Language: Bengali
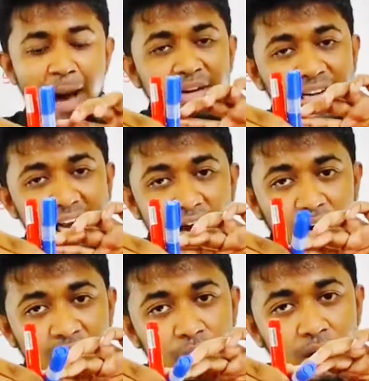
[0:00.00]
আমি নীলটা
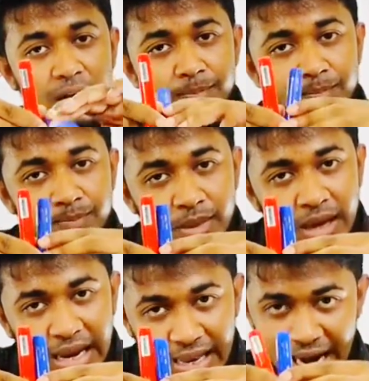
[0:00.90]
অর্ধেক ঘুরালাম
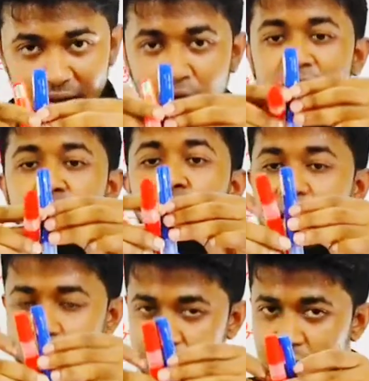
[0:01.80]
লালটা অর্ধেক ঘুরলাম